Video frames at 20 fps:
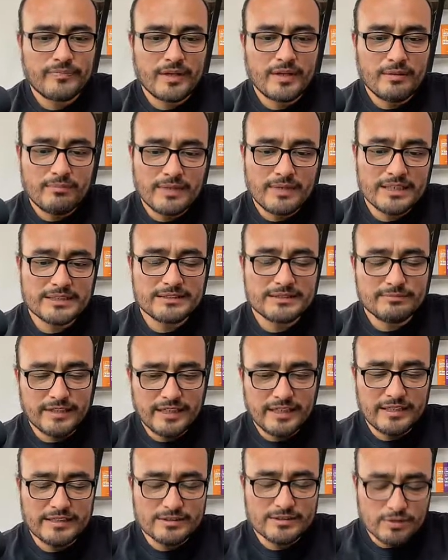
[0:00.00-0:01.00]
más
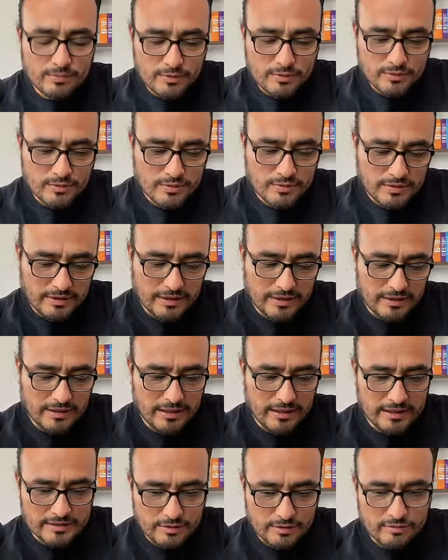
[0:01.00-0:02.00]
bien es como
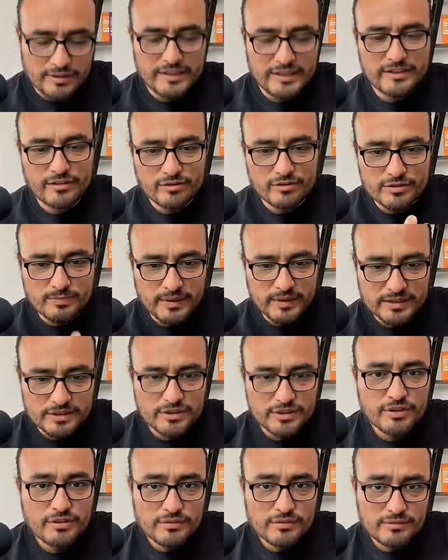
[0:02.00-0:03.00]
hacer una
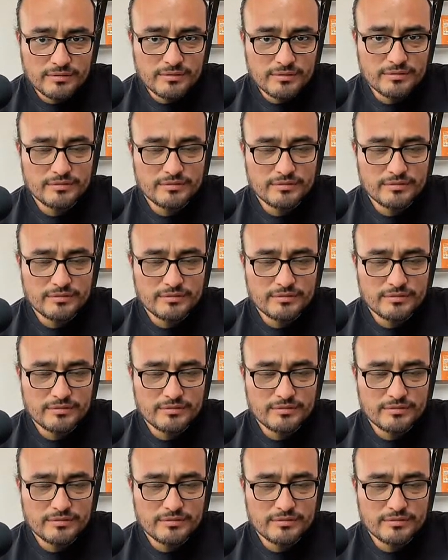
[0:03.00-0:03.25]
introspección